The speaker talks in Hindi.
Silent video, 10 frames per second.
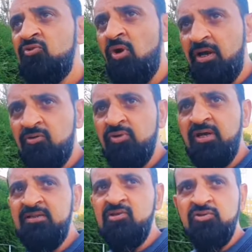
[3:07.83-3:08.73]
तो अगर कोई
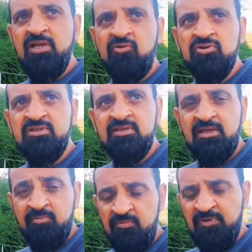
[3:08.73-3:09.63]
गलती हो जाए कोई चीज़
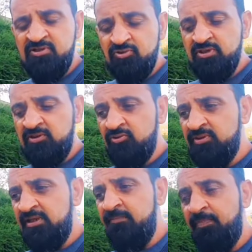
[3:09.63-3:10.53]
कमी पेशी हो जाए तो
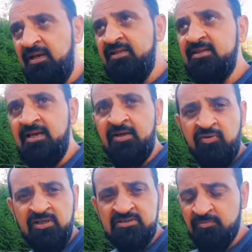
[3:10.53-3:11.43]
उसके लिए पहले से
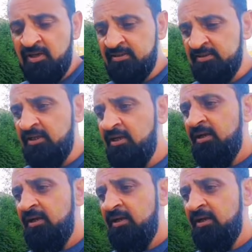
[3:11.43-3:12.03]
एडवांस माजरत